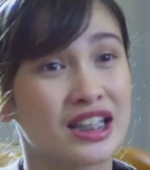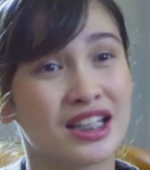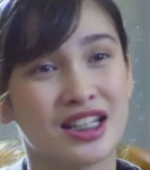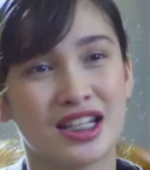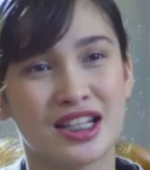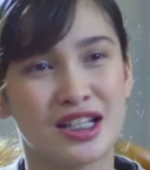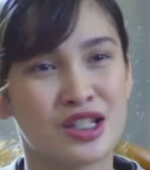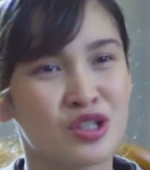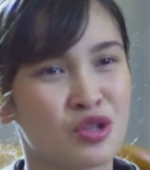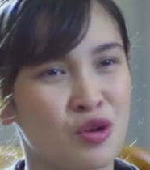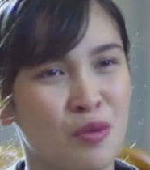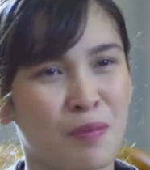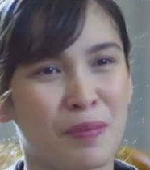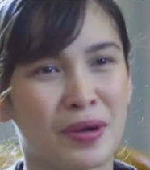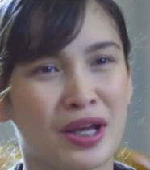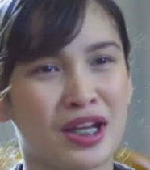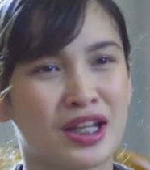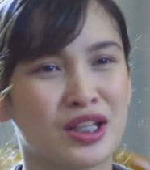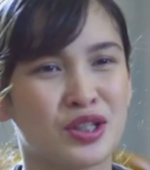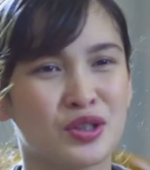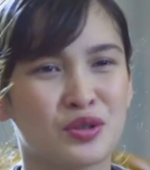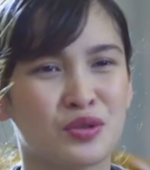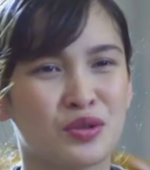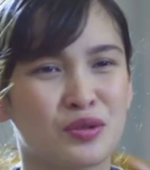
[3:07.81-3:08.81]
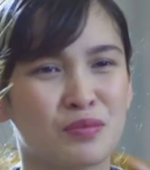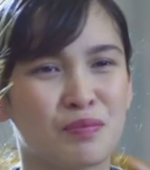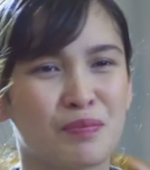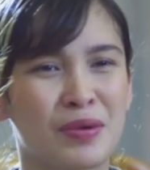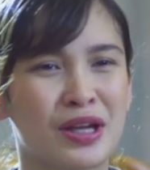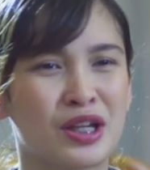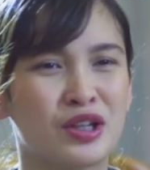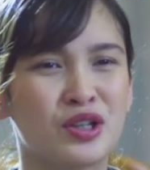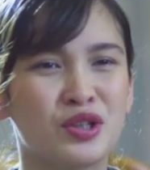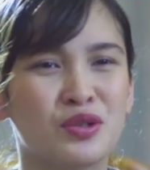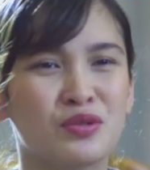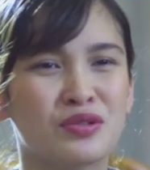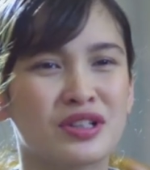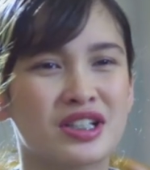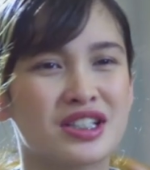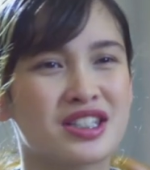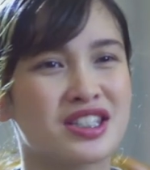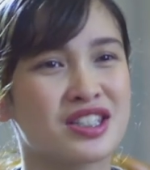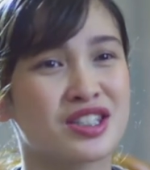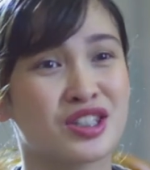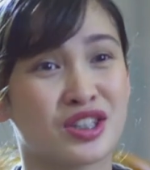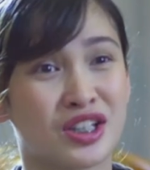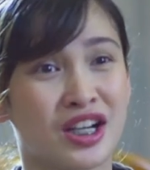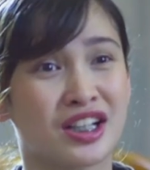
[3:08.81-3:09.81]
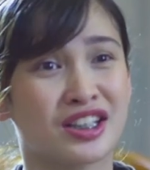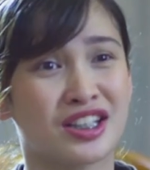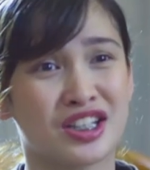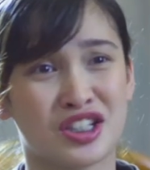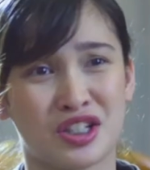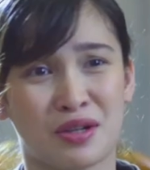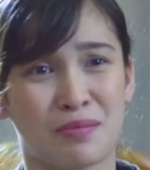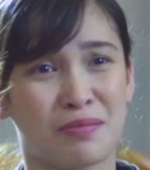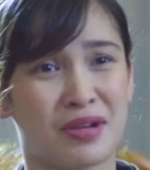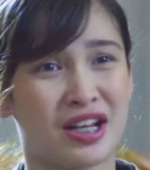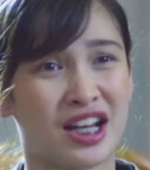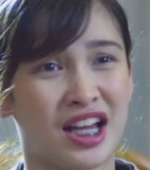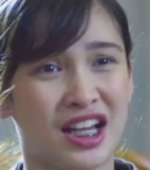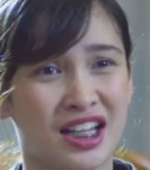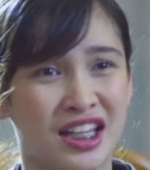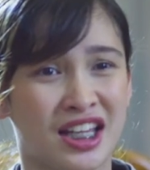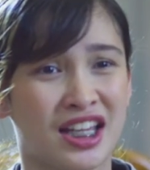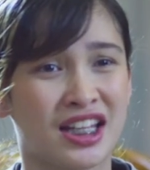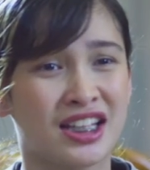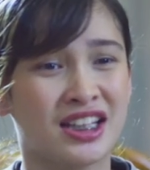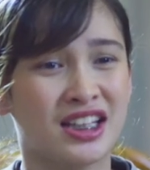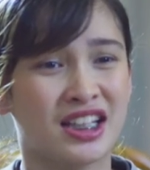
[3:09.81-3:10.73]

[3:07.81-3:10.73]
tiniis ko pa rin yun. Pero yung nagsistart na siyang manakit,